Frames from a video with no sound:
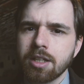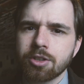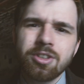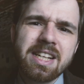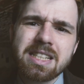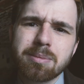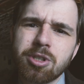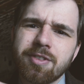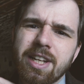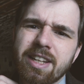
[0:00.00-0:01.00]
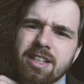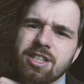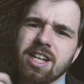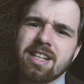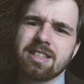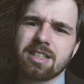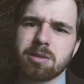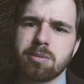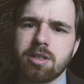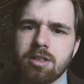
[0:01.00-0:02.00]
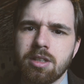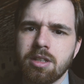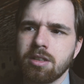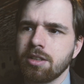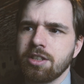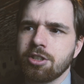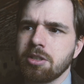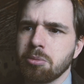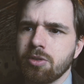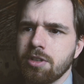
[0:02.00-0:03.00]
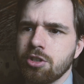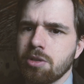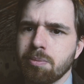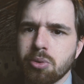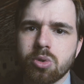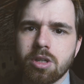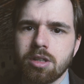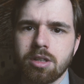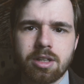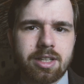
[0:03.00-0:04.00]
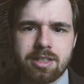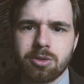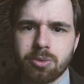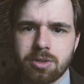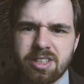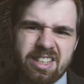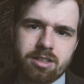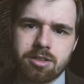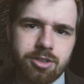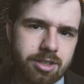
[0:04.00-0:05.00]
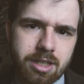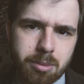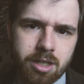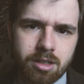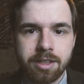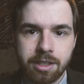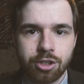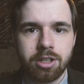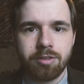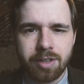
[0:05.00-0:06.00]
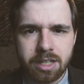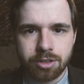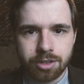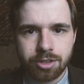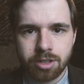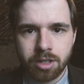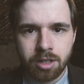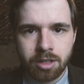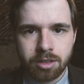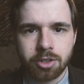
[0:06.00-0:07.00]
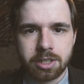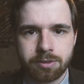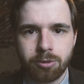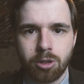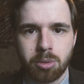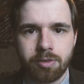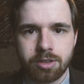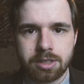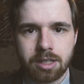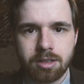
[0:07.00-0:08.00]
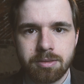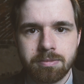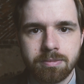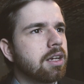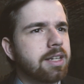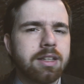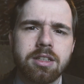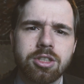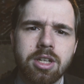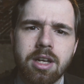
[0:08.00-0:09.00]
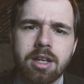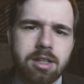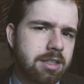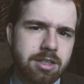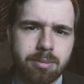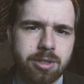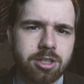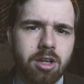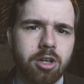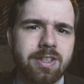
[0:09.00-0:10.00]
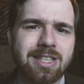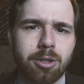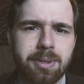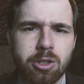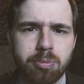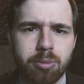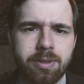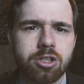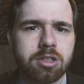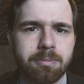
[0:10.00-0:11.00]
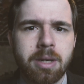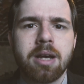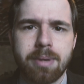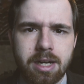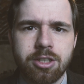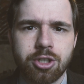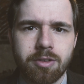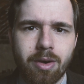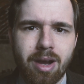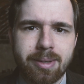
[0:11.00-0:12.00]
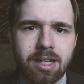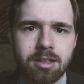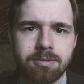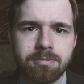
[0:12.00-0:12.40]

To nie jest przywilej księdza, żeby iść i mówić, że Bóg, Chrystus jest życiem. Jeśli wierzysz, to jest Twój obowiązek. Kiedyś każda myśl o wystąpieniu publicznym paraliżowała mnie.